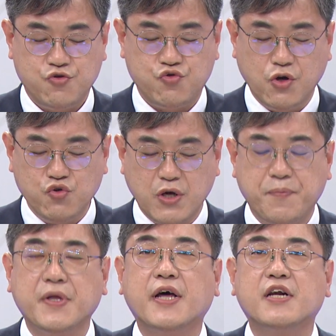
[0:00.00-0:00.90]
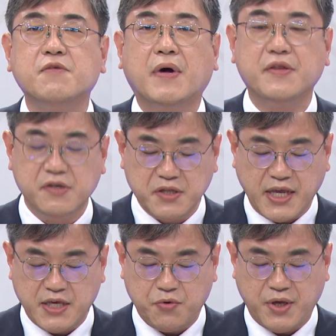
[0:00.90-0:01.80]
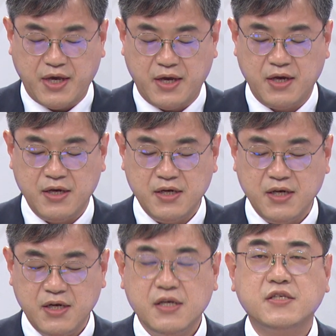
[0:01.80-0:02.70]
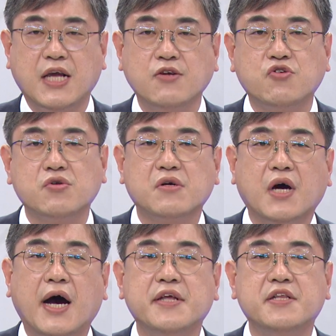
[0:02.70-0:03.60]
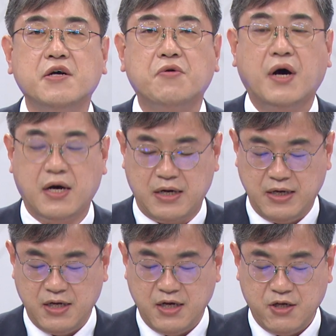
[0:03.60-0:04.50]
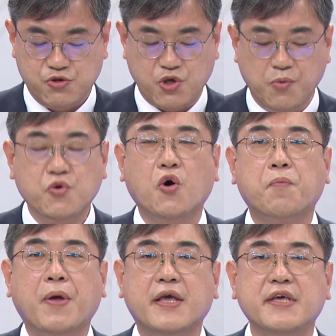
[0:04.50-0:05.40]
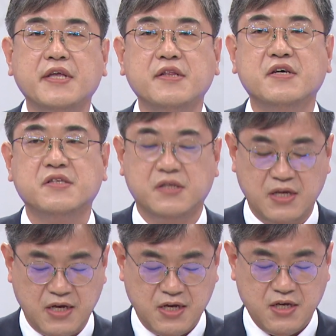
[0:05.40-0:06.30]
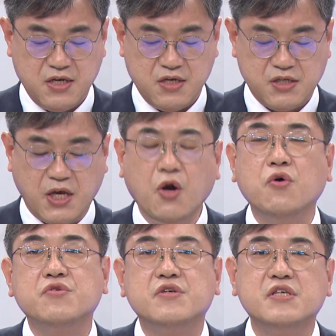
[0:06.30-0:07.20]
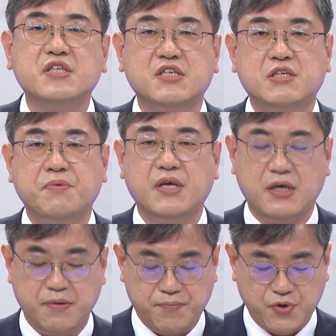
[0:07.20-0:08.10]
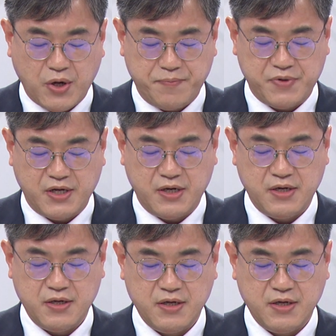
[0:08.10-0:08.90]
수영구의 변화를 만들어내기 위해 창조적 아이디어와 정고 패기 있는 새로운 리더십이 필요합니다.